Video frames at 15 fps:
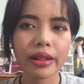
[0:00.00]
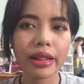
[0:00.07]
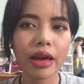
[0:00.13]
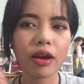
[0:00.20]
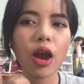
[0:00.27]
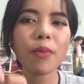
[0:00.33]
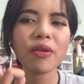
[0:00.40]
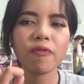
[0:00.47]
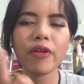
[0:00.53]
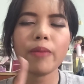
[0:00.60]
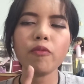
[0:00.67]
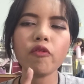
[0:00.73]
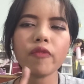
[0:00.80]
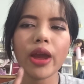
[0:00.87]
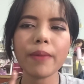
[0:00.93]
แล้วก็มี
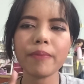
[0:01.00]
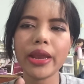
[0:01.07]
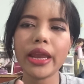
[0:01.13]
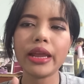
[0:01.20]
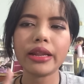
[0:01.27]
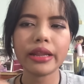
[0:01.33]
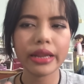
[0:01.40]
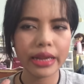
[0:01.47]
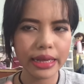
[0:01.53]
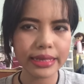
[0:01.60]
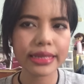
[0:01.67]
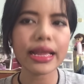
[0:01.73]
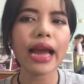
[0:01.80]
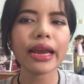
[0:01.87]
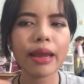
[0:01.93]
Facebook Fanpage
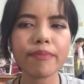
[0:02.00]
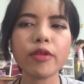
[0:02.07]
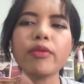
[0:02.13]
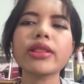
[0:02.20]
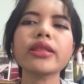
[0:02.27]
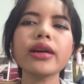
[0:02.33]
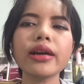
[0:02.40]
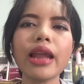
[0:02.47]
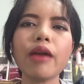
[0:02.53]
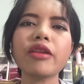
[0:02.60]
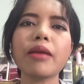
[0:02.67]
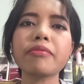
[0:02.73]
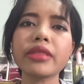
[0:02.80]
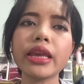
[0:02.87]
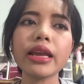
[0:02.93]
Instagram Twitter แล้ว
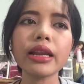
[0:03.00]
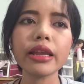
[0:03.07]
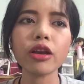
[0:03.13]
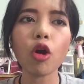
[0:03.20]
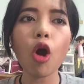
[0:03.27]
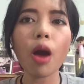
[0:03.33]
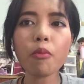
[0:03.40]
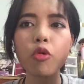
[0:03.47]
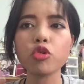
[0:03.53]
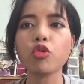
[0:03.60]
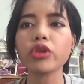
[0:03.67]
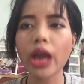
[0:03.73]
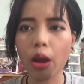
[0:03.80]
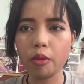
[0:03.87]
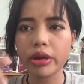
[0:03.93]
เดี๋ยวทิ้งลิงก์ข้อมูล
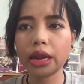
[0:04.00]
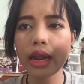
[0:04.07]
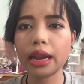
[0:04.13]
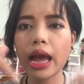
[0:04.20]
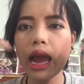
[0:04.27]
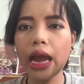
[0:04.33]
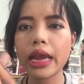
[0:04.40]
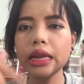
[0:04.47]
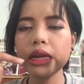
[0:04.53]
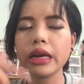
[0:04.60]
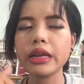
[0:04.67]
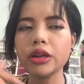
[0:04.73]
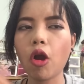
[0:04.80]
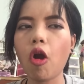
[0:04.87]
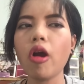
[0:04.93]
ทุกอย่างไว้ด้านล่างให้เล
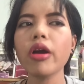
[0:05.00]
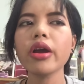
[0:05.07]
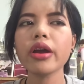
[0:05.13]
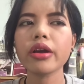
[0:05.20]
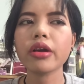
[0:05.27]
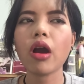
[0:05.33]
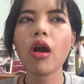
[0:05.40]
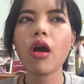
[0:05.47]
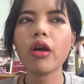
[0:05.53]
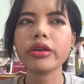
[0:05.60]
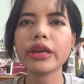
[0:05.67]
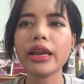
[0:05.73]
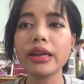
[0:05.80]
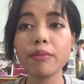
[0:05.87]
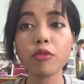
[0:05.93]
ยเนาะ ก็
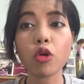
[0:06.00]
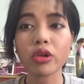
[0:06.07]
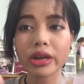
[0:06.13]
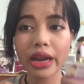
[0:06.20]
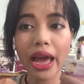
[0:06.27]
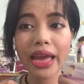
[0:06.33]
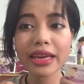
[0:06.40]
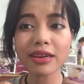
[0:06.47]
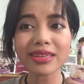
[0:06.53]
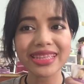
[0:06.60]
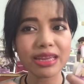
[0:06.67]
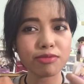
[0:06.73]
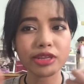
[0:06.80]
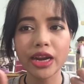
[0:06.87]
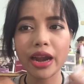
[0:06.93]
อย่าลืมกดไลค์ก
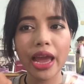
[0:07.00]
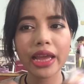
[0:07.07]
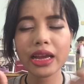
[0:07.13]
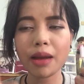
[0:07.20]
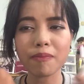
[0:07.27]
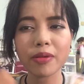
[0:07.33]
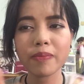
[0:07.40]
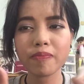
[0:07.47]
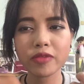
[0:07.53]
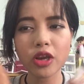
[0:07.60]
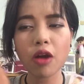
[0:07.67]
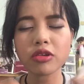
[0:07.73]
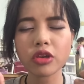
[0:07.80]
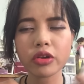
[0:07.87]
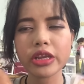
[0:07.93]
ด Subscribe กับ
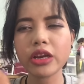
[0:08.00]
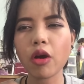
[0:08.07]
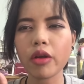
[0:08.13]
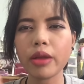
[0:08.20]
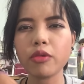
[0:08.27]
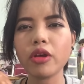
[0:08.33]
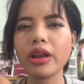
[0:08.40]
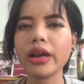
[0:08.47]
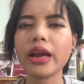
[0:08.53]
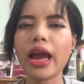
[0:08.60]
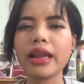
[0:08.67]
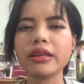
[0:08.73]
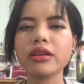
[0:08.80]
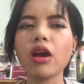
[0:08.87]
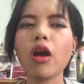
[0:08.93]
ช่องช่องนี้ของเอฟด้วยละ
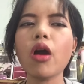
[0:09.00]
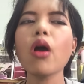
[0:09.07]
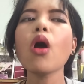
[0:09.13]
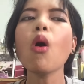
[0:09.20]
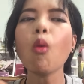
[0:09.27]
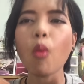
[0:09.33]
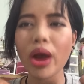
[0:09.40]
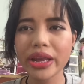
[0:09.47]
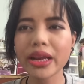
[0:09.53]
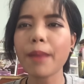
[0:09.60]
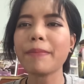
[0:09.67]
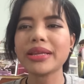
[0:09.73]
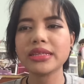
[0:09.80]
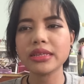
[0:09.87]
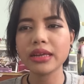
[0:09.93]
กัน ก็ไว้ก
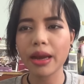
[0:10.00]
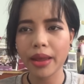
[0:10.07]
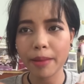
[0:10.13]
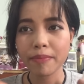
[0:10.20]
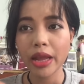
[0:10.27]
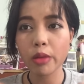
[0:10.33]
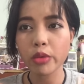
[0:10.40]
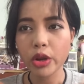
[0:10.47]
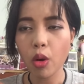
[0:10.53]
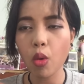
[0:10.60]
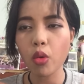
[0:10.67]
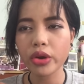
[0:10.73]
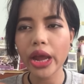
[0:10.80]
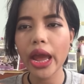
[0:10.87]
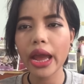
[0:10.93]
ลับมาเจอกับเอฟในวิดีโอ
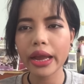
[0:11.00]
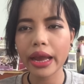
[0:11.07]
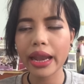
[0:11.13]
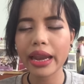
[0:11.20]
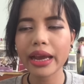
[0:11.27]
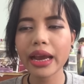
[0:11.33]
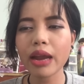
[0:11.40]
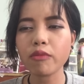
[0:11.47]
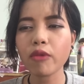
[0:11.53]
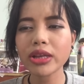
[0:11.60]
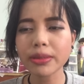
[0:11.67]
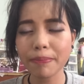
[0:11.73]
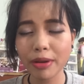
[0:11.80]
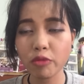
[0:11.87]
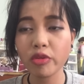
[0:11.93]
หน้ากัน และกัน
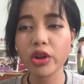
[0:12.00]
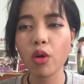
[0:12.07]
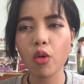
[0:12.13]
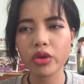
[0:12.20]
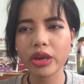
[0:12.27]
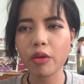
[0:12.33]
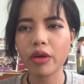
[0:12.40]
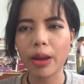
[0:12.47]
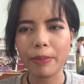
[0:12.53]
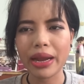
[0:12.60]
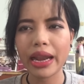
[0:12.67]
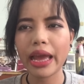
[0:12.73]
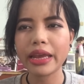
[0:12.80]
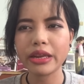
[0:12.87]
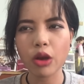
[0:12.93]
ว่าจะเป็นวิดีโอเกี่ยวกับ
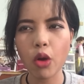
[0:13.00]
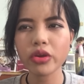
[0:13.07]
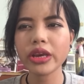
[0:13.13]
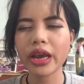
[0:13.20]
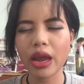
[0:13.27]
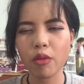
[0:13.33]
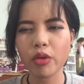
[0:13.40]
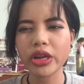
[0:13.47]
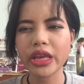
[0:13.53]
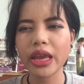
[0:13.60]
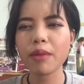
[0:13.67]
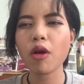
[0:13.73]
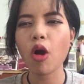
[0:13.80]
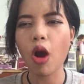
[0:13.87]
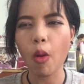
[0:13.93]
อะไรเนาะยังไงวันนี้
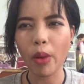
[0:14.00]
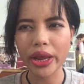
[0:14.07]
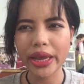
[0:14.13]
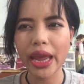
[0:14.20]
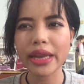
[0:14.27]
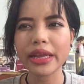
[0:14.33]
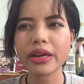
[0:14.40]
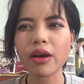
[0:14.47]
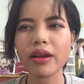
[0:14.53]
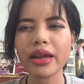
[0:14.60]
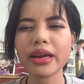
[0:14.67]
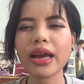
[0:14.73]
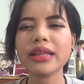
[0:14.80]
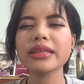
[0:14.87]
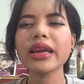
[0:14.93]
เอฟขอเอาไว้แค่นี้ก่อน
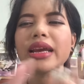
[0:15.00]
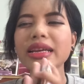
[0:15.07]
แล้วกัน